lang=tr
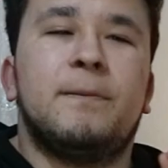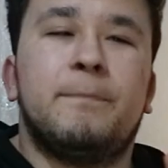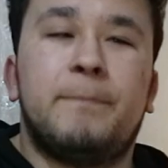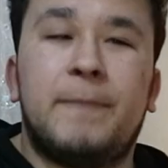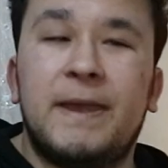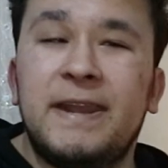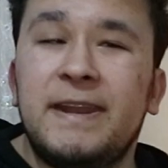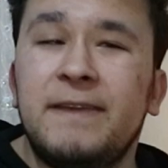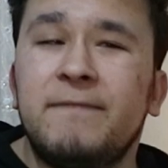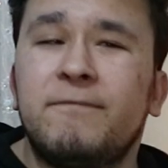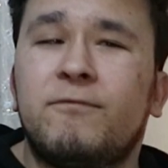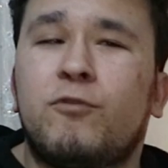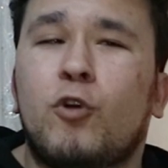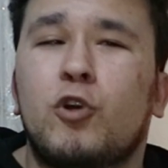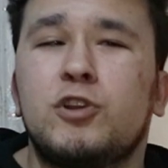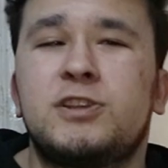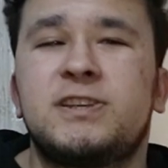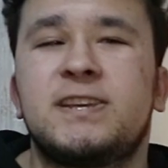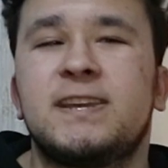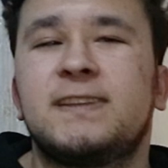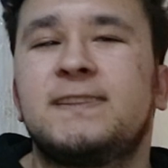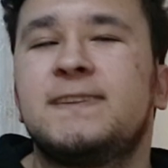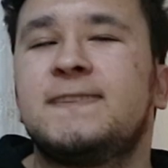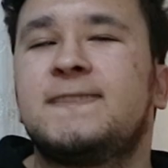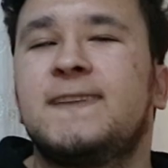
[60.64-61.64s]
Benim Watch
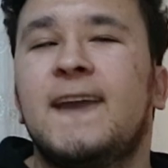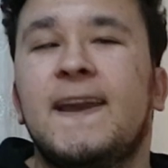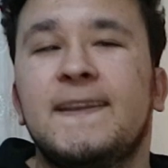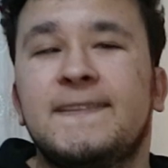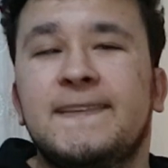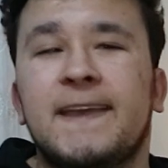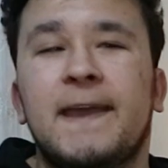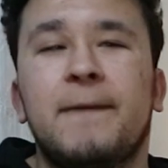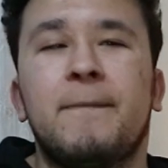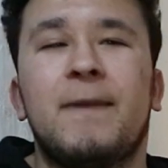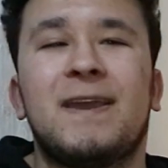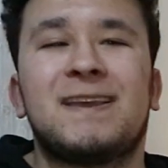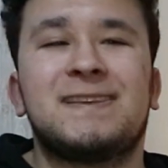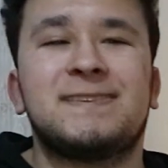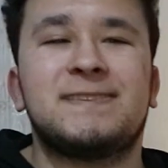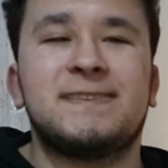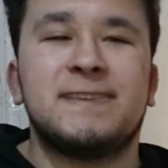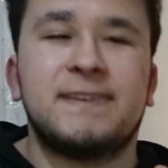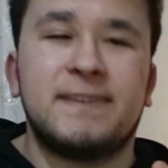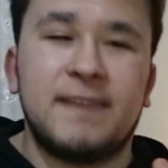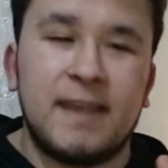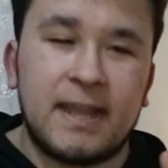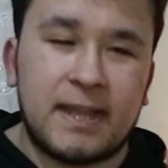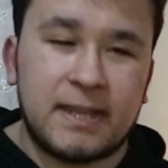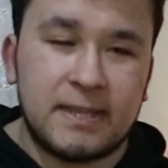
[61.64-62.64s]
7 DT
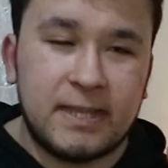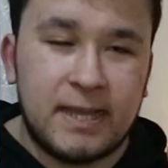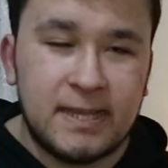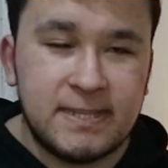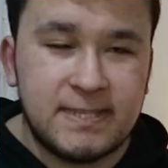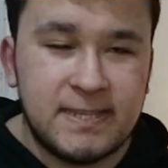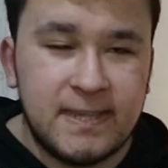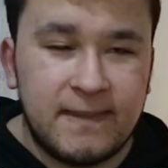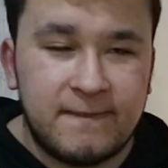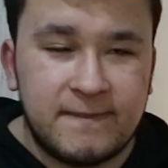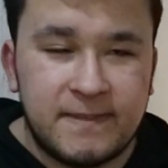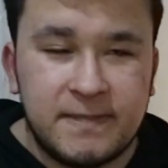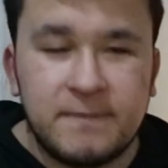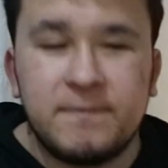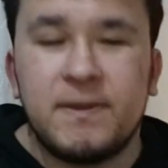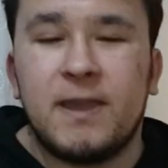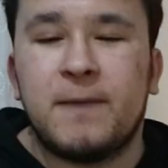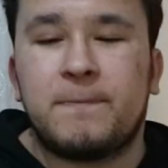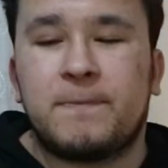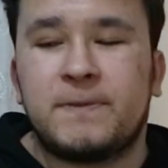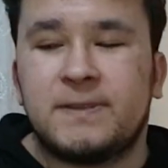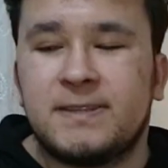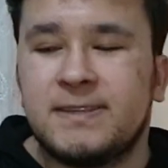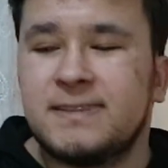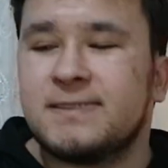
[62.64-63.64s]
Max'i ne kadar sevdiğimi
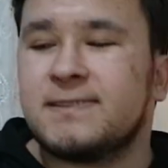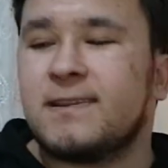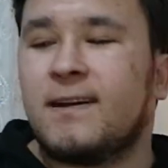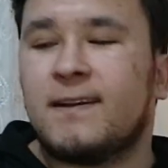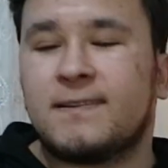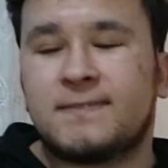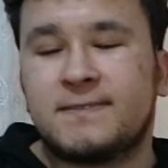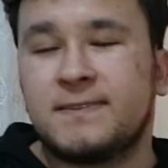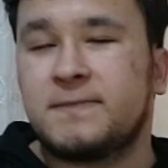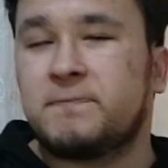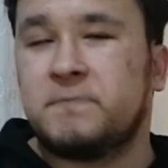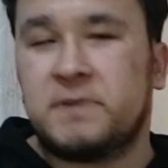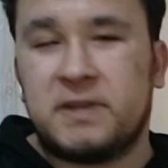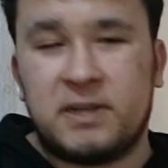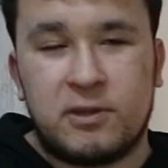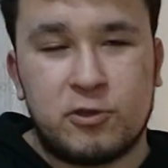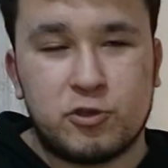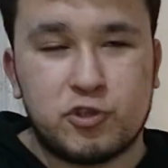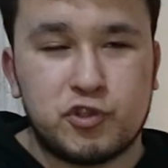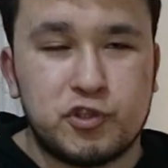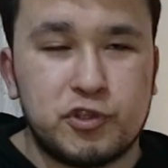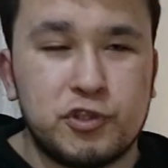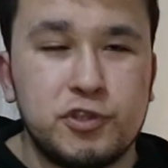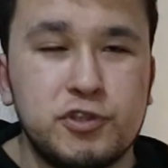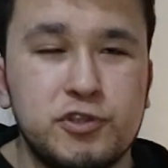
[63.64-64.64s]
hepiniz artık
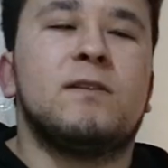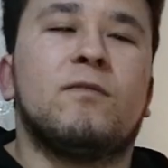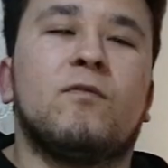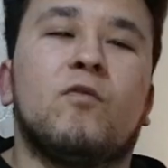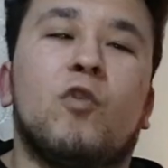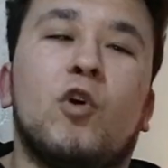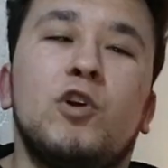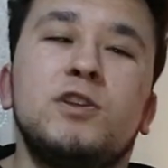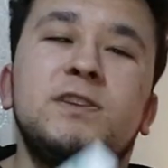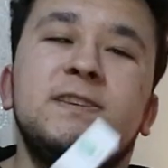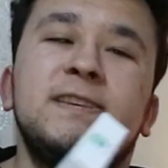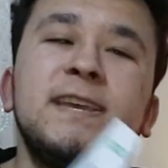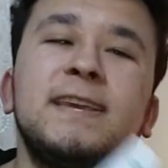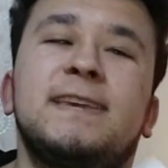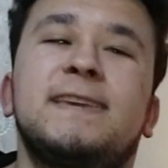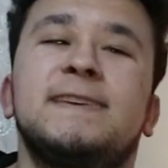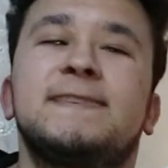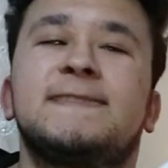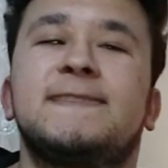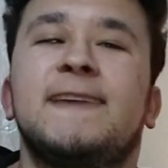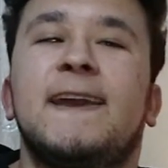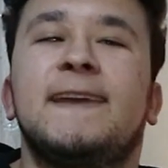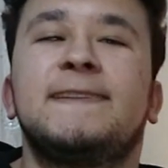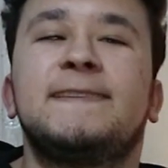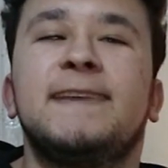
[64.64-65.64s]
biliyorsunuz. Watch
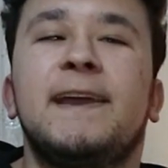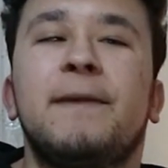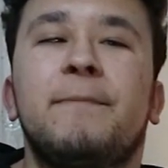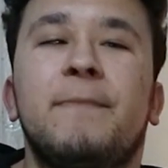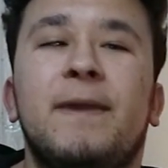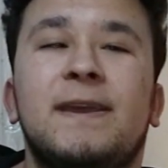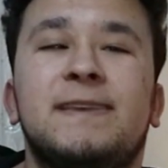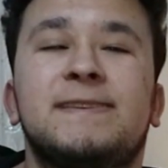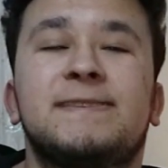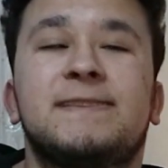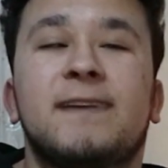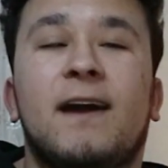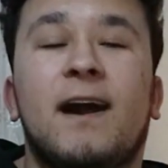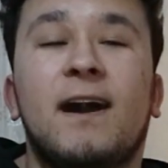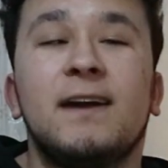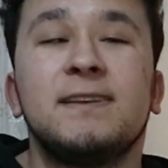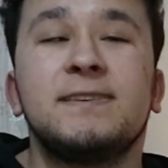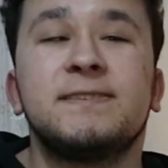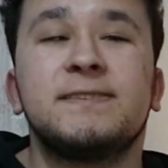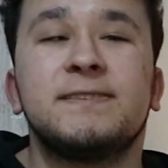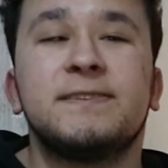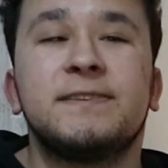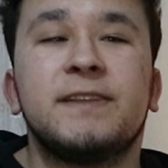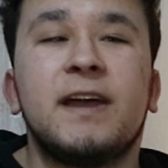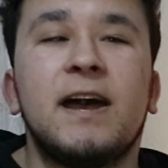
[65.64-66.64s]
8 DT Max de
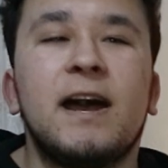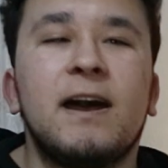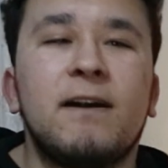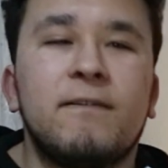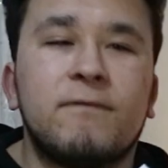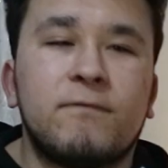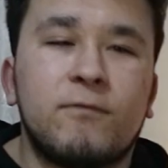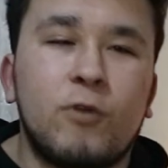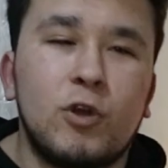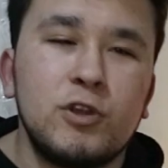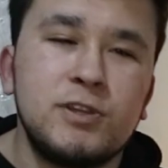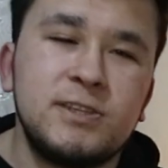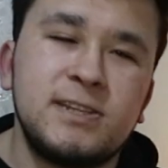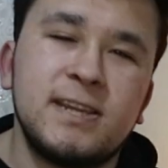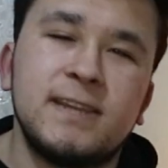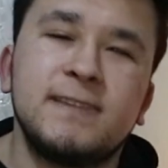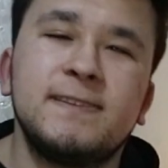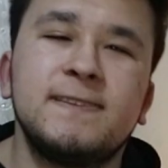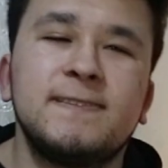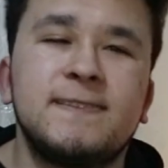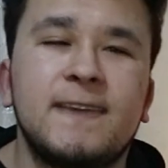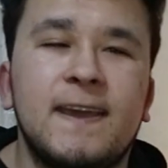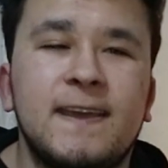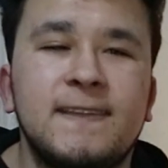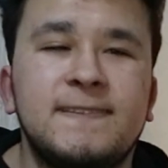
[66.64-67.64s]
aslında Watch
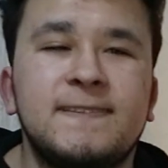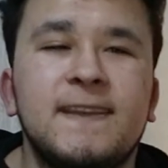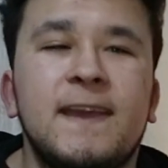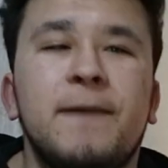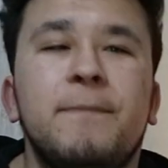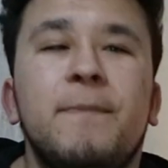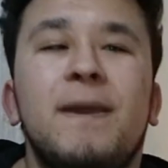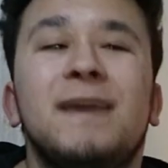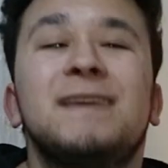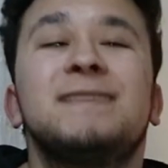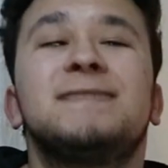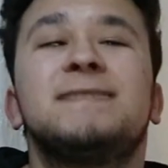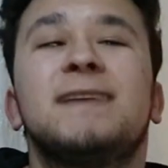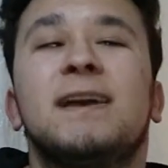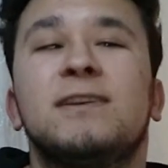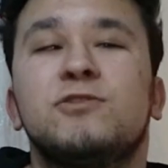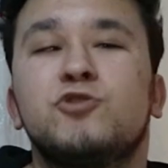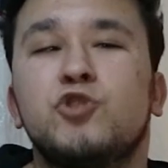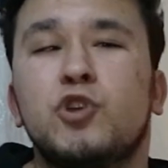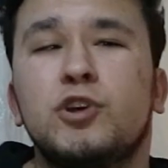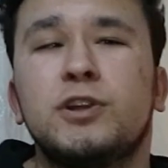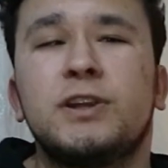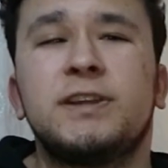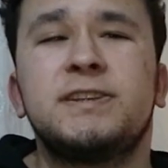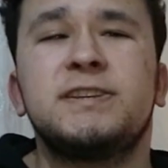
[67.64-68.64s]
7 DT Max'ten
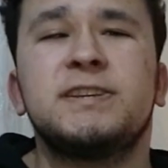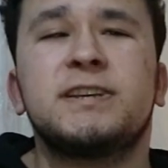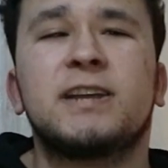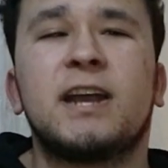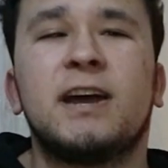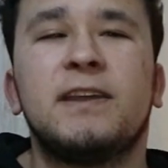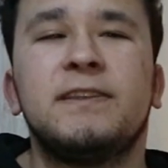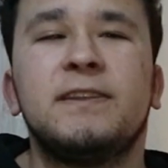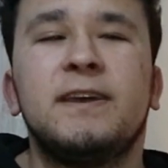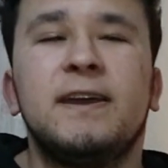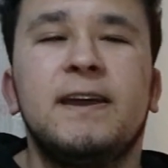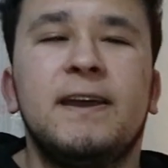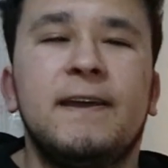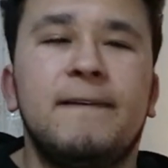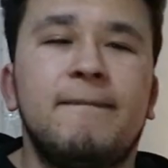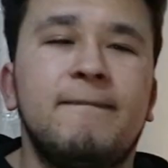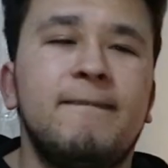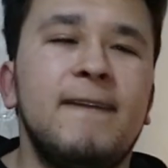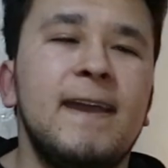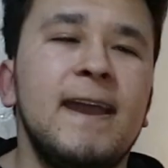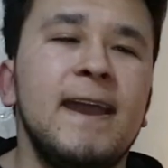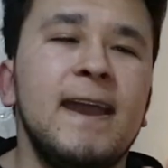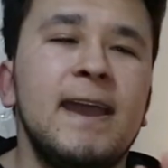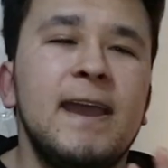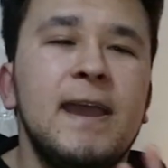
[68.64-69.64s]
sonra çıkan
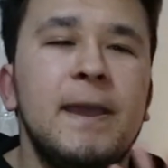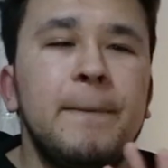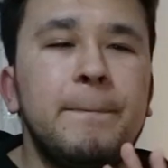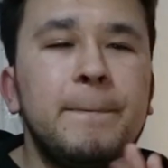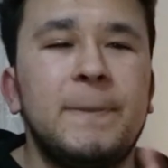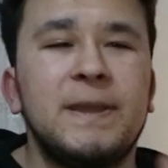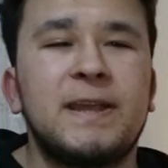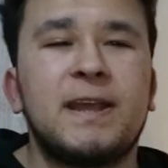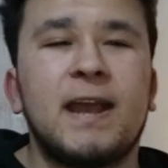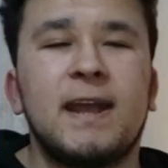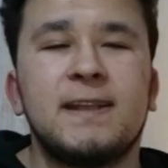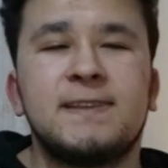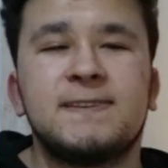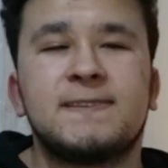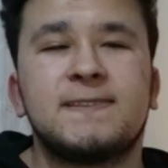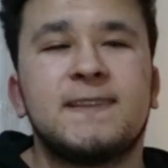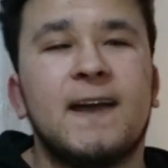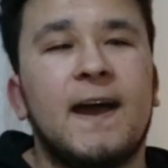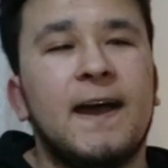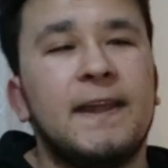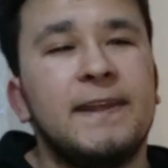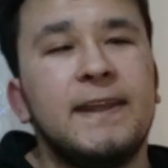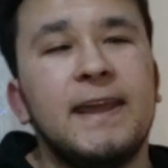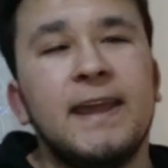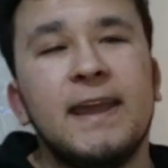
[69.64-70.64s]
ve birkaç
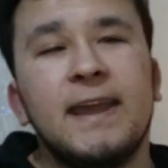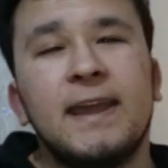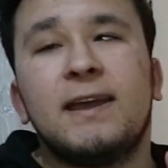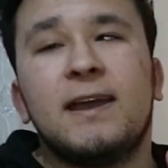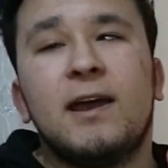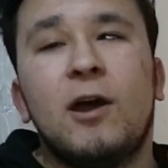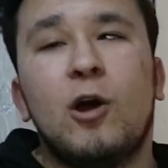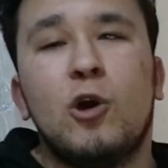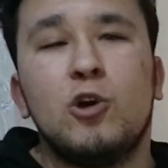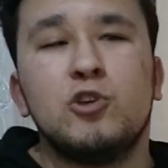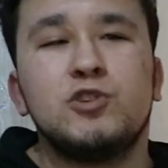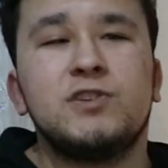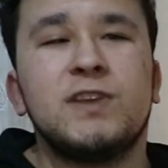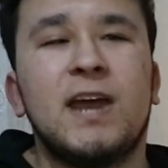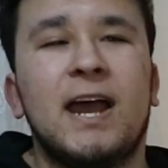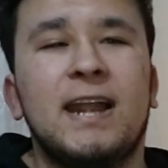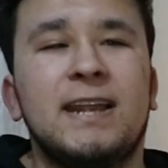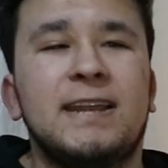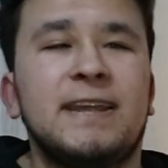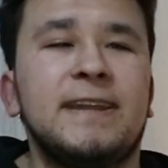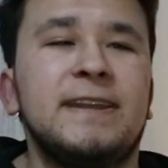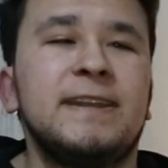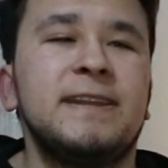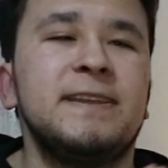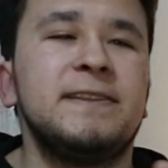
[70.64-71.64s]
tane
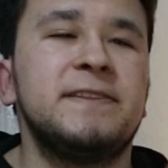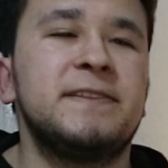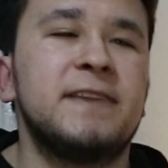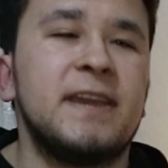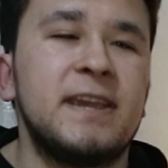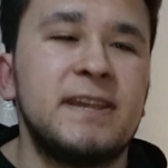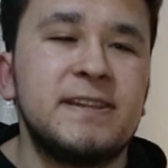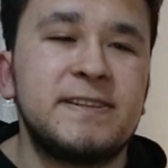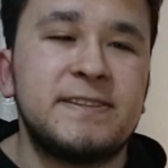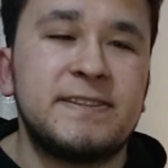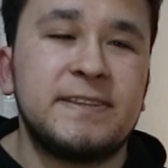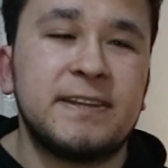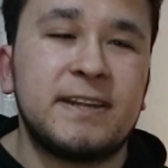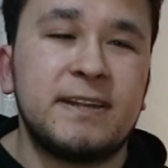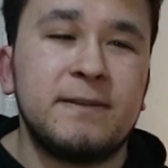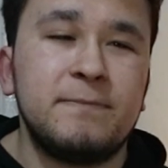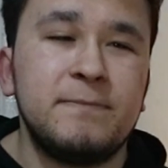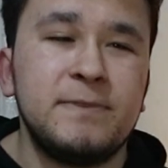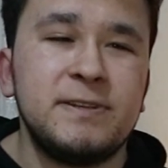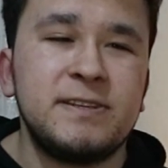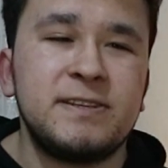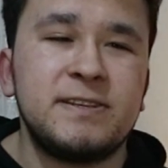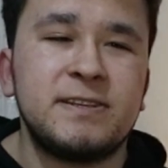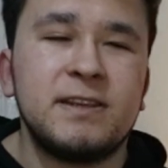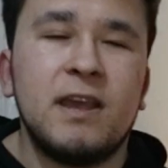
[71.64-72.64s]
özelliğinin
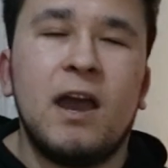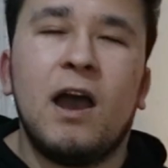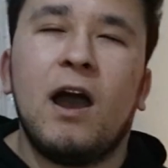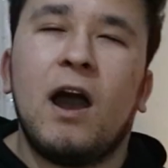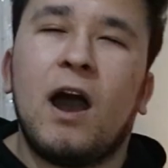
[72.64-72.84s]
değiştirilmiş.